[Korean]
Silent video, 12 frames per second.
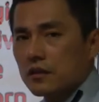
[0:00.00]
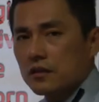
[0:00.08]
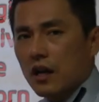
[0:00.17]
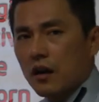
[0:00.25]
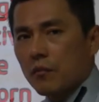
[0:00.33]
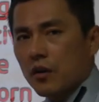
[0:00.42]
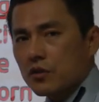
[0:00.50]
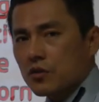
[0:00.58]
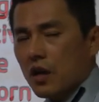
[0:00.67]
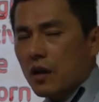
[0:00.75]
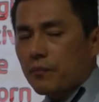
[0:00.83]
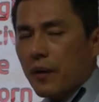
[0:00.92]
자,
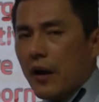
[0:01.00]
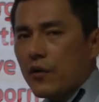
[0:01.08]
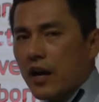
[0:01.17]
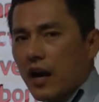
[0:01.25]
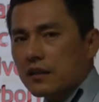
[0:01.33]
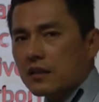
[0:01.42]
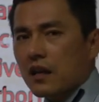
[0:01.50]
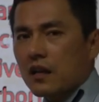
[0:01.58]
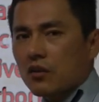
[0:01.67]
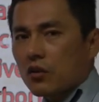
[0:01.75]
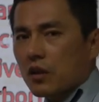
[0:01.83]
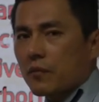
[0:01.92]
머릿속에 바위가 가득한
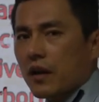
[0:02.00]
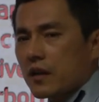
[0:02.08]
애들 어떤